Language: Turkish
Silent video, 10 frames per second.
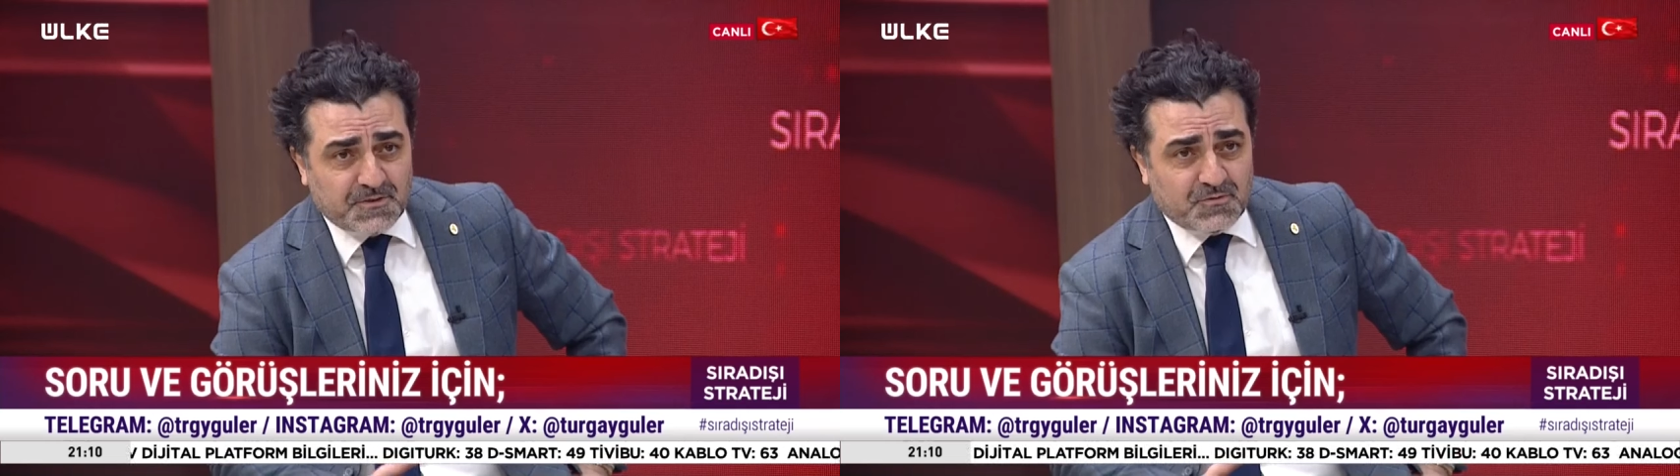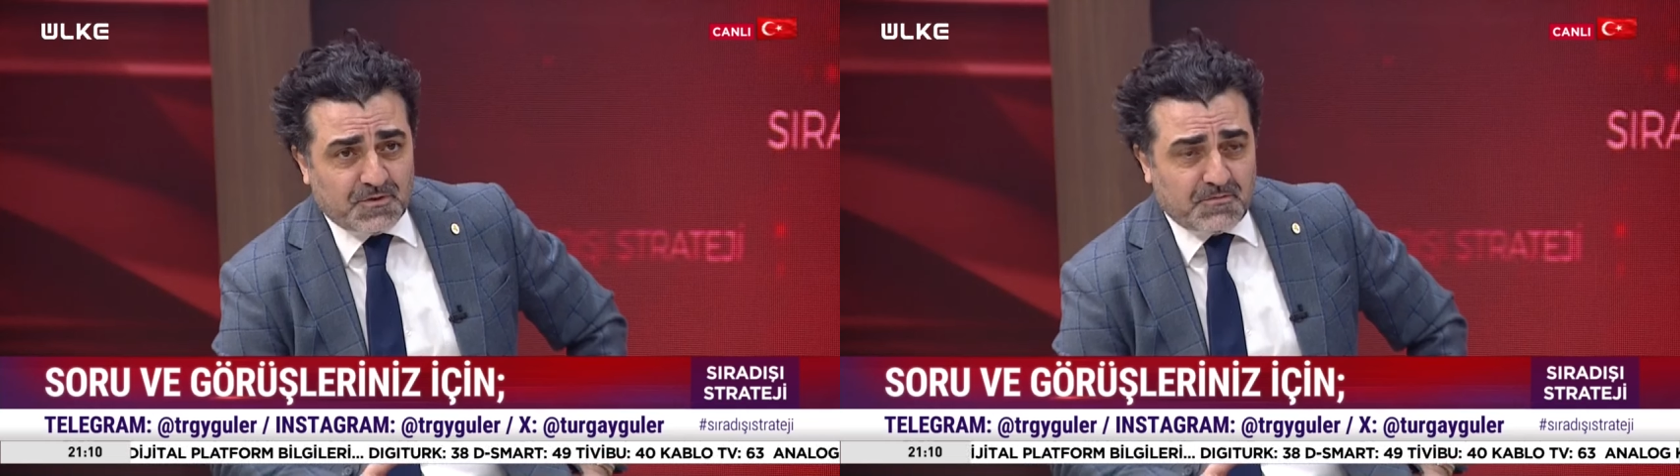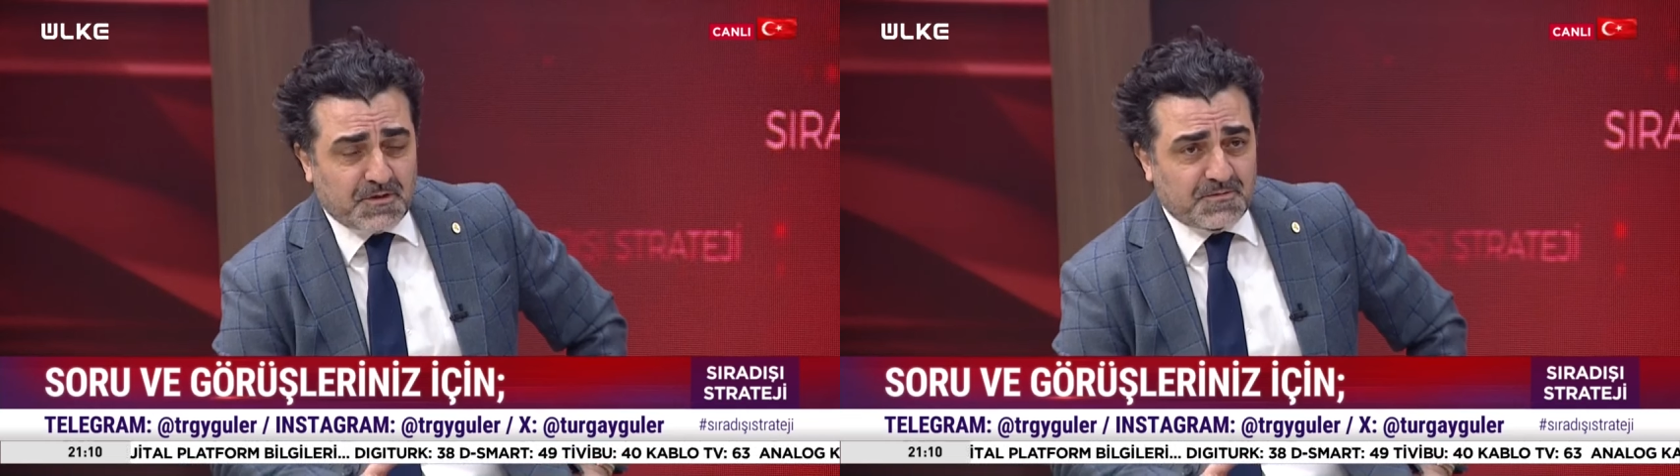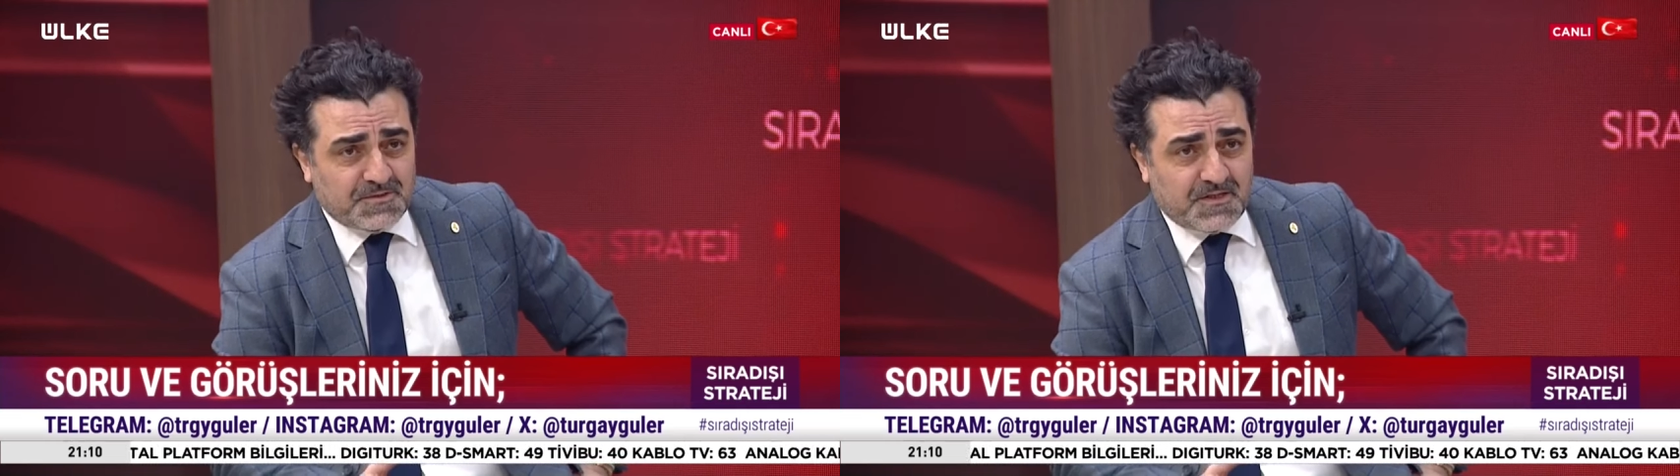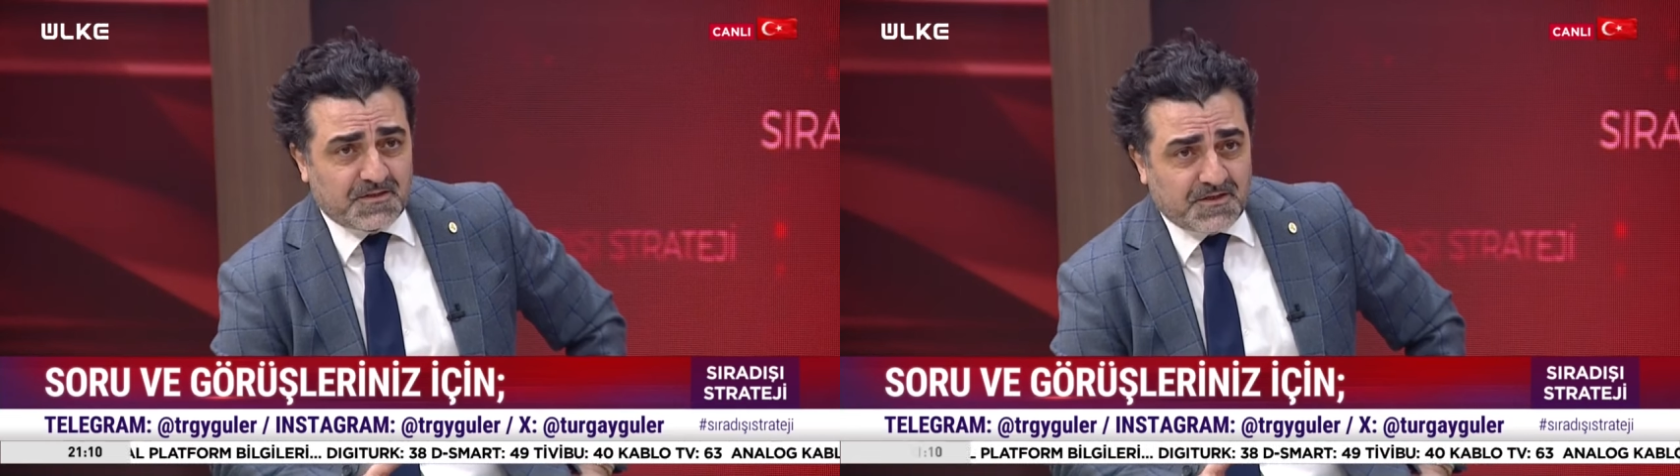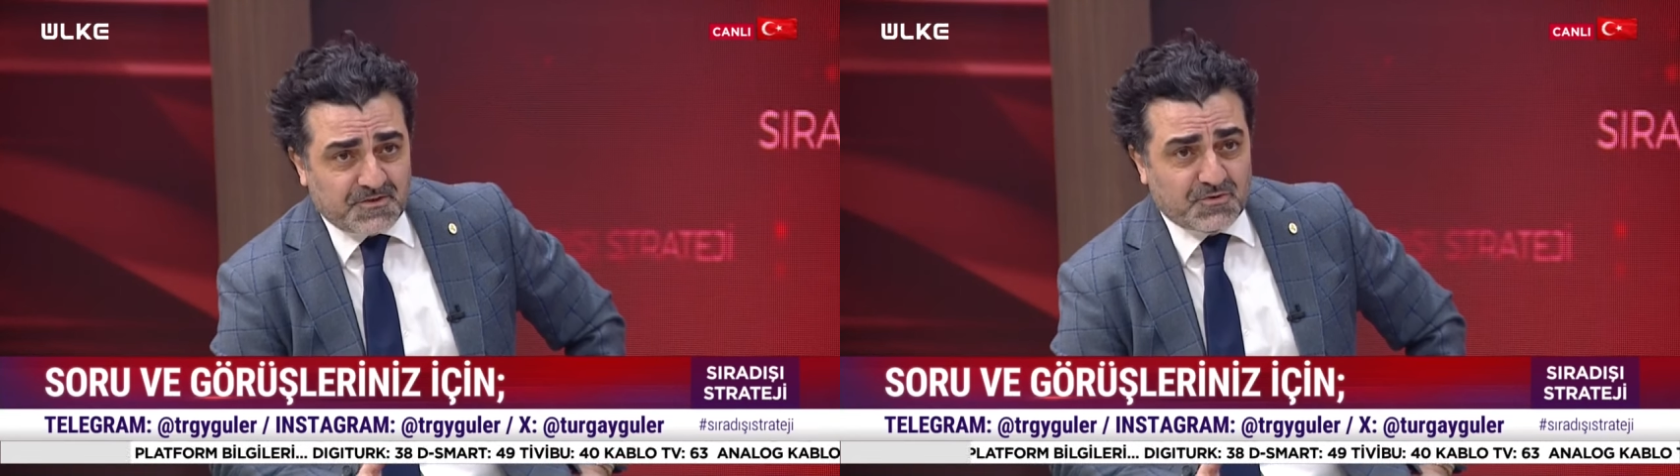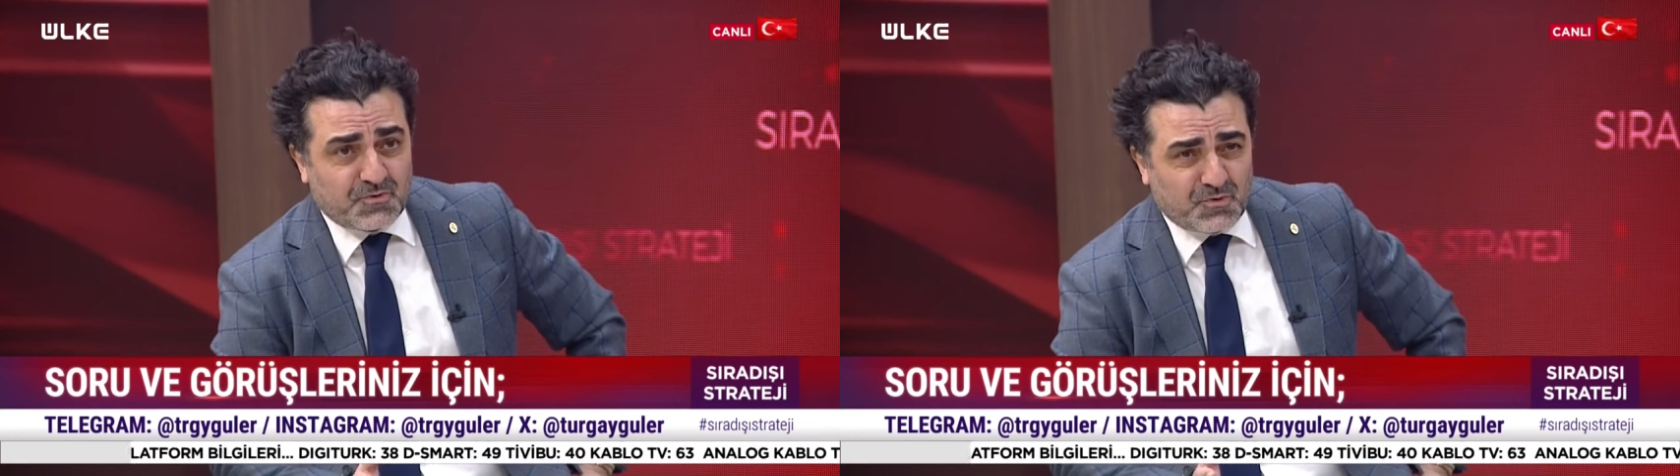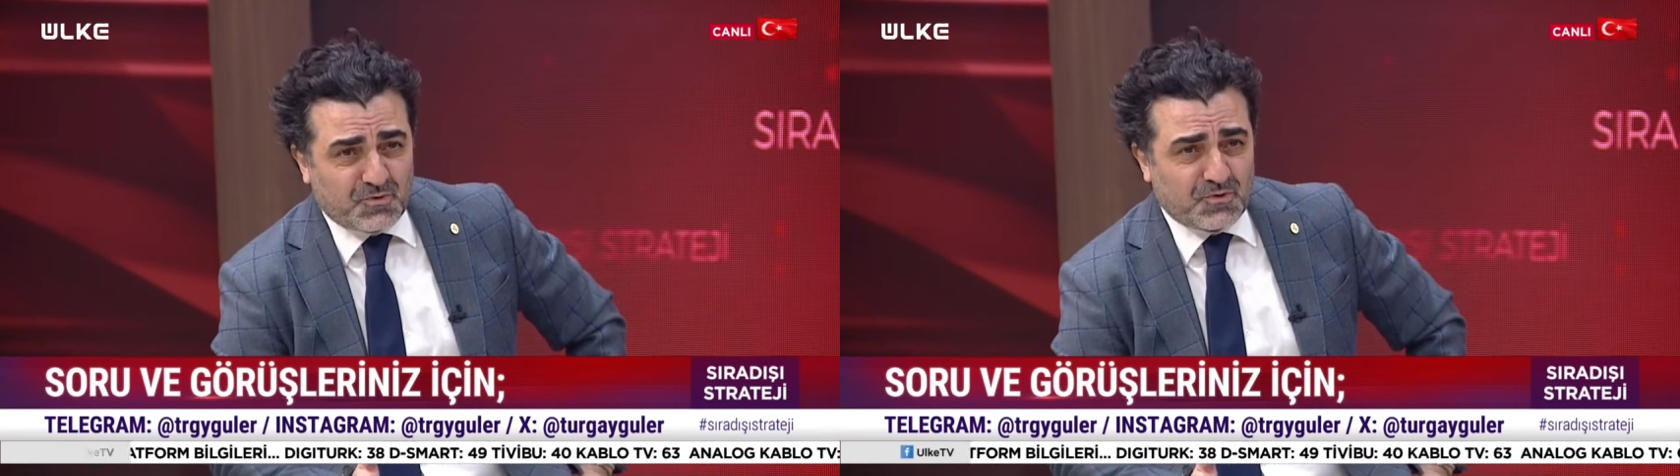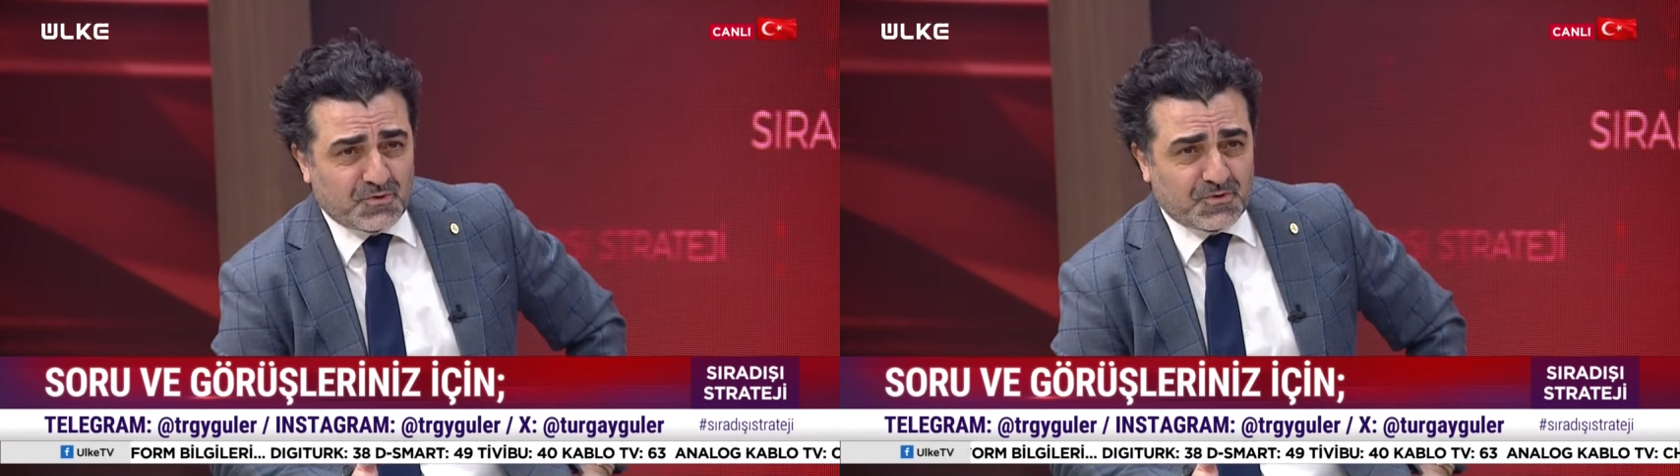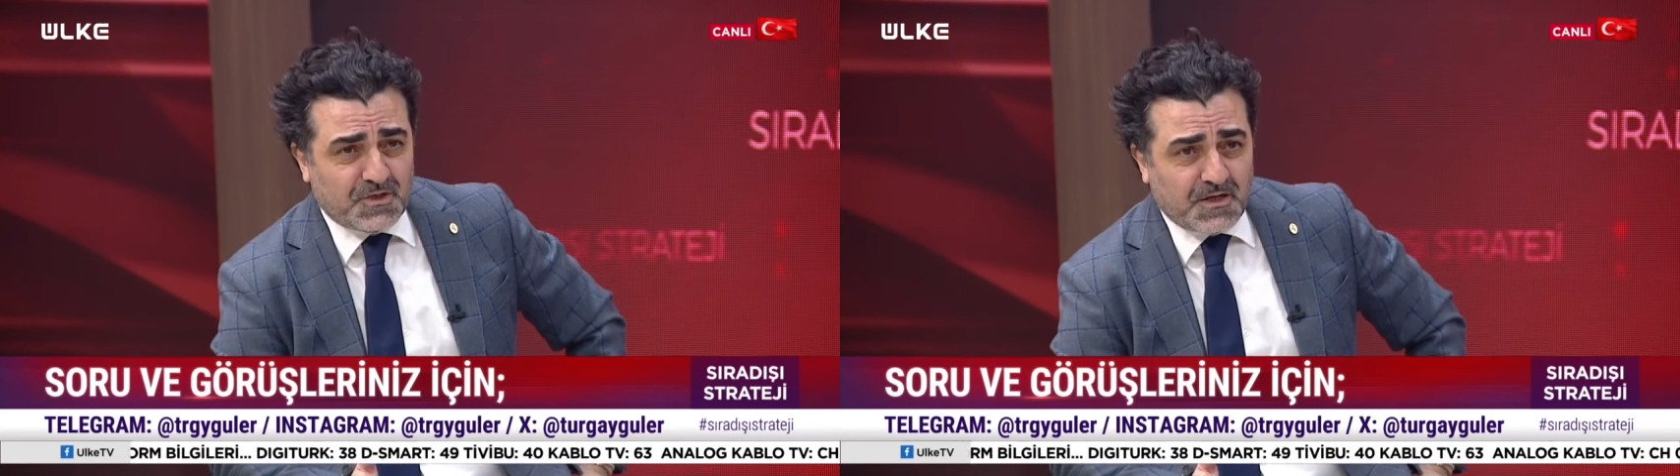kusura bakmasın artık açık
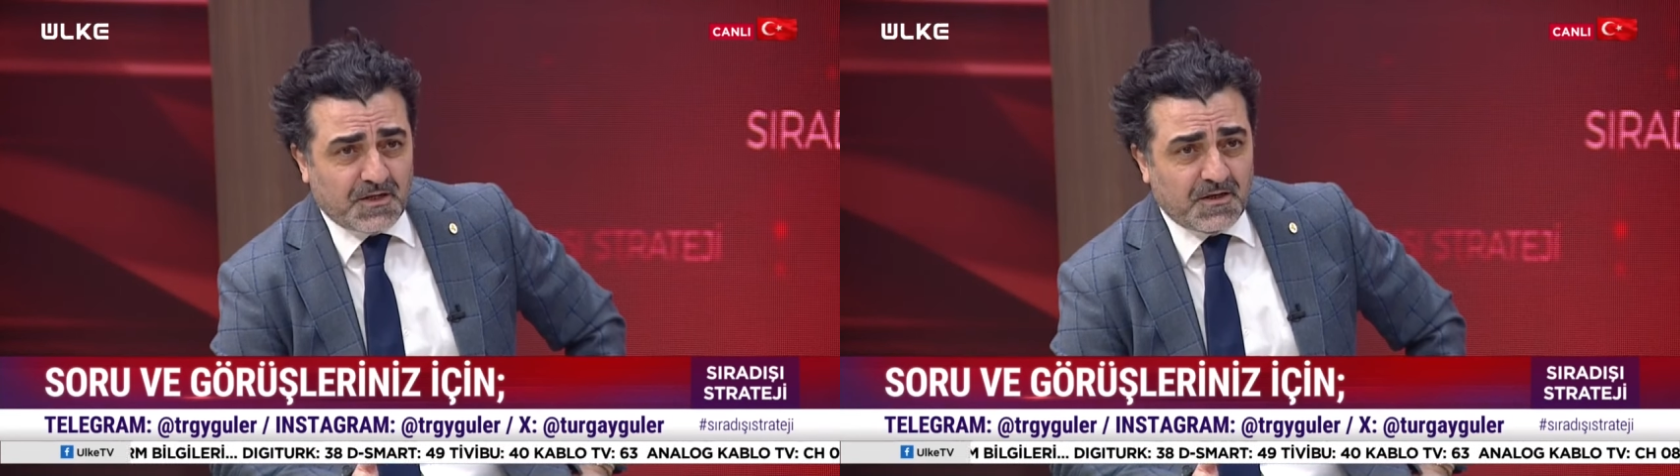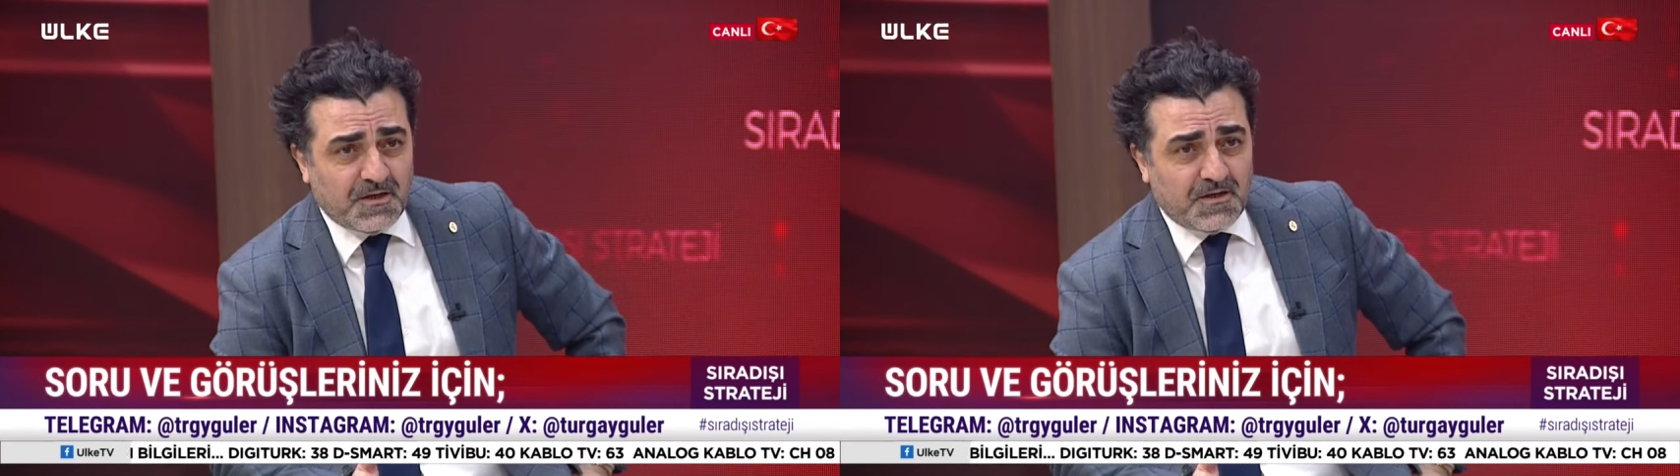konuşuyoruz yani.